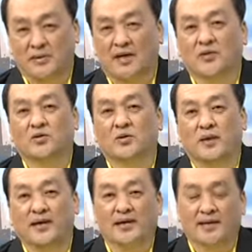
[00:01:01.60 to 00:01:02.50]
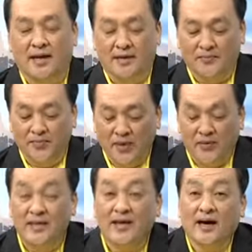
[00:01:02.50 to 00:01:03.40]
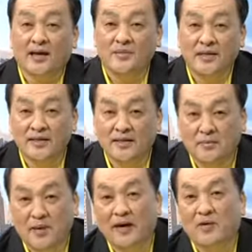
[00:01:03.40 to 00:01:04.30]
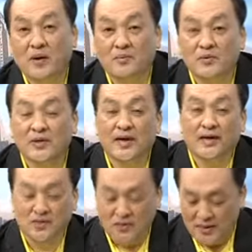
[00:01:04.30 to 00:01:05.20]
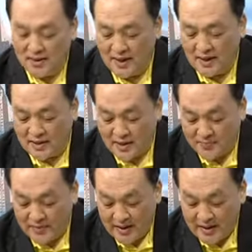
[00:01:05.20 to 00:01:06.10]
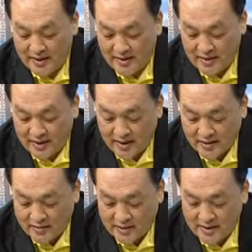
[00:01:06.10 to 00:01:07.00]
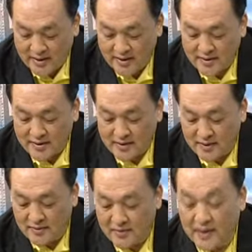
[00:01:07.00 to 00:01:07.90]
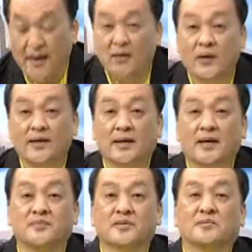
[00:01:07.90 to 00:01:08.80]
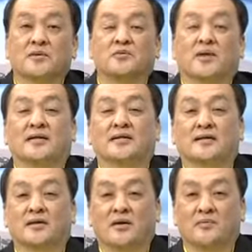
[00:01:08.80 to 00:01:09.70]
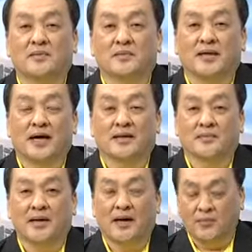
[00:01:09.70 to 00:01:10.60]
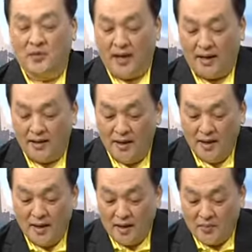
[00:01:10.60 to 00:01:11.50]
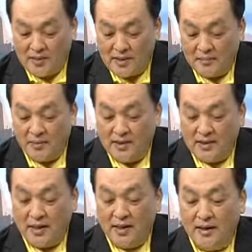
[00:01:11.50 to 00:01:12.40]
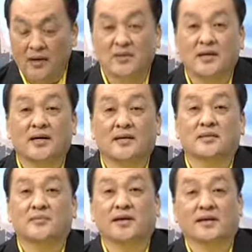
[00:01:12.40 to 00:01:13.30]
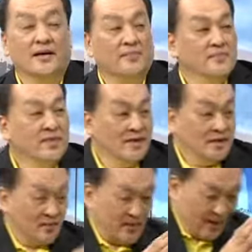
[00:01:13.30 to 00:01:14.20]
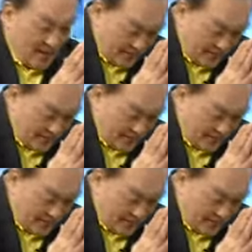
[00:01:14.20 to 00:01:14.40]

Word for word: ประชาชนทั่วไปได้ไง วันนี้แขกรับเชิญที่จะมาให้ความรู้ในการสนทนานะครับ ก็ได้แก่ดรกิรติกิจมณวัฒนะครับซึ่งปัจจุบันท่านก็เป็นประธานกรรมการบริหาร บริษัท PSK Consult แทนจำกัดนะครับสวัสดีค